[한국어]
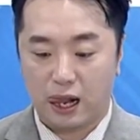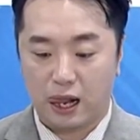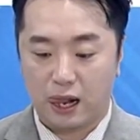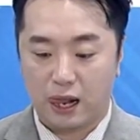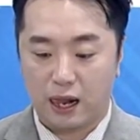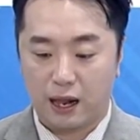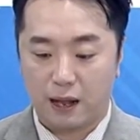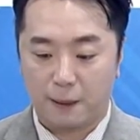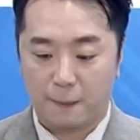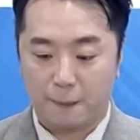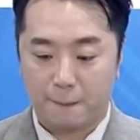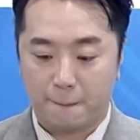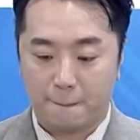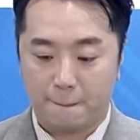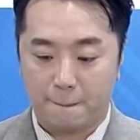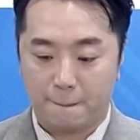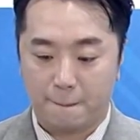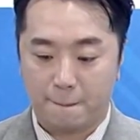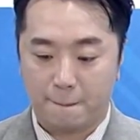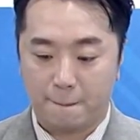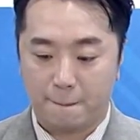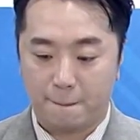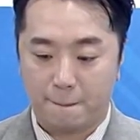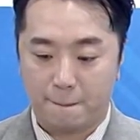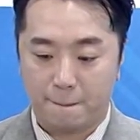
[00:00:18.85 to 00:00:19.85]

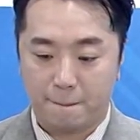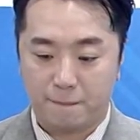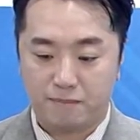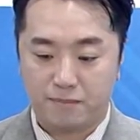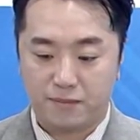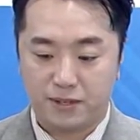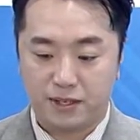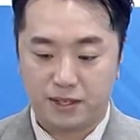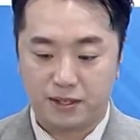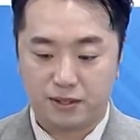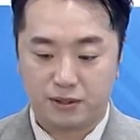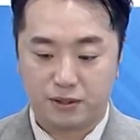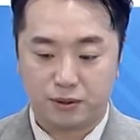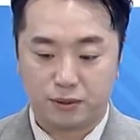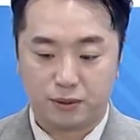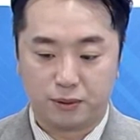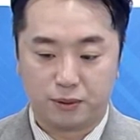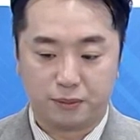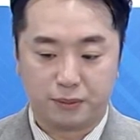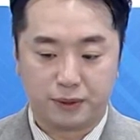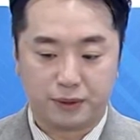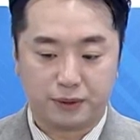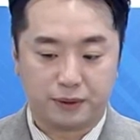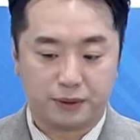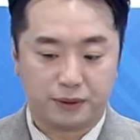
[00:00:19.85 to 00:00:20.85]
7,500원요.
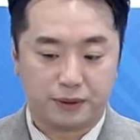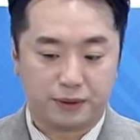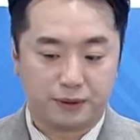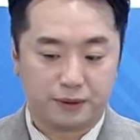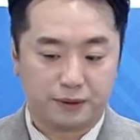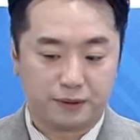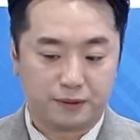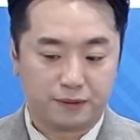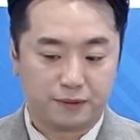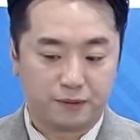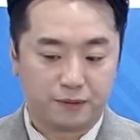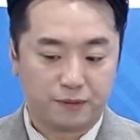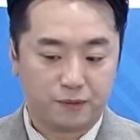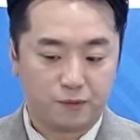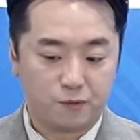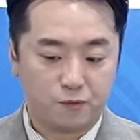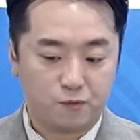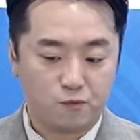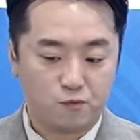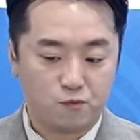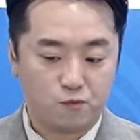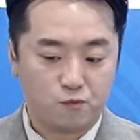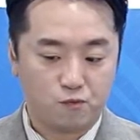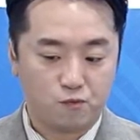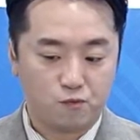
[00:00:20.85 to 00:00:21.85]
7,500원.
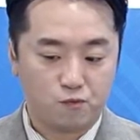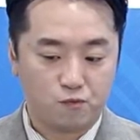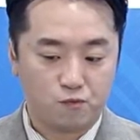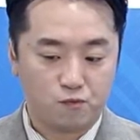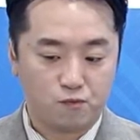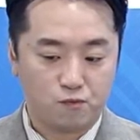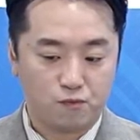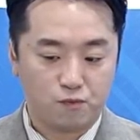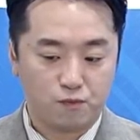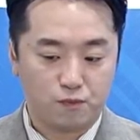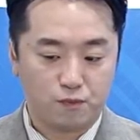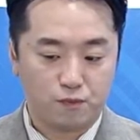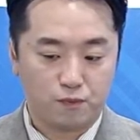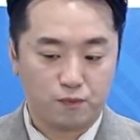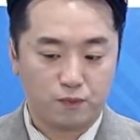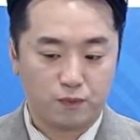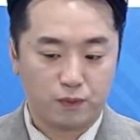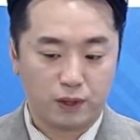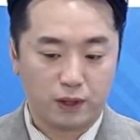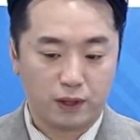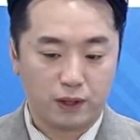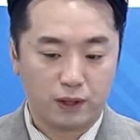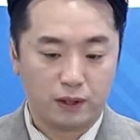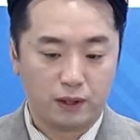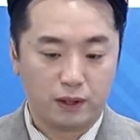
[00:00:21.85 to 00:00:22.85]
네.
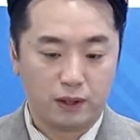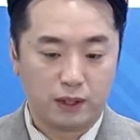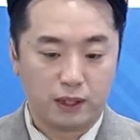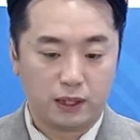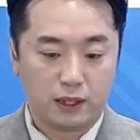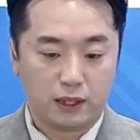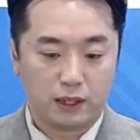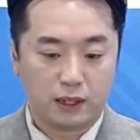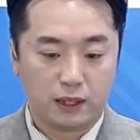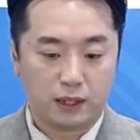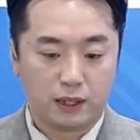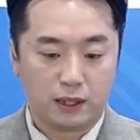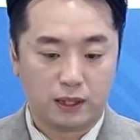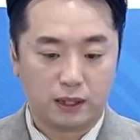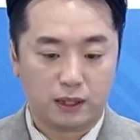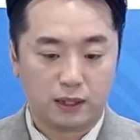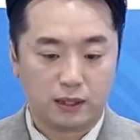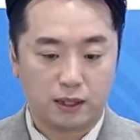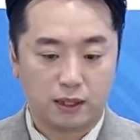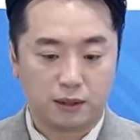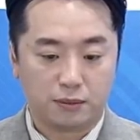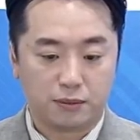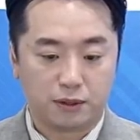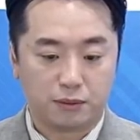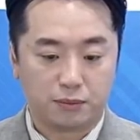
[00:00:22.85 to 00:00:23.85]
3 0
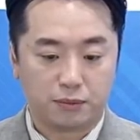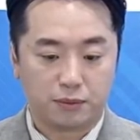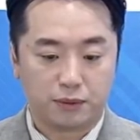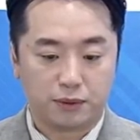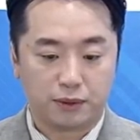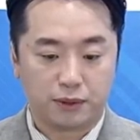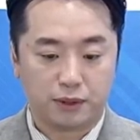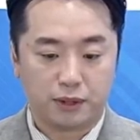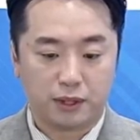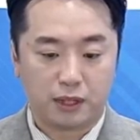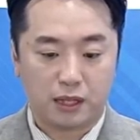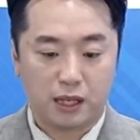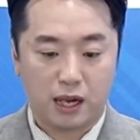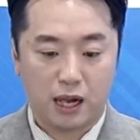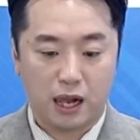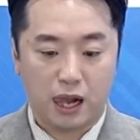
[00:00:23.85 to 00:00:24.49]
30%요?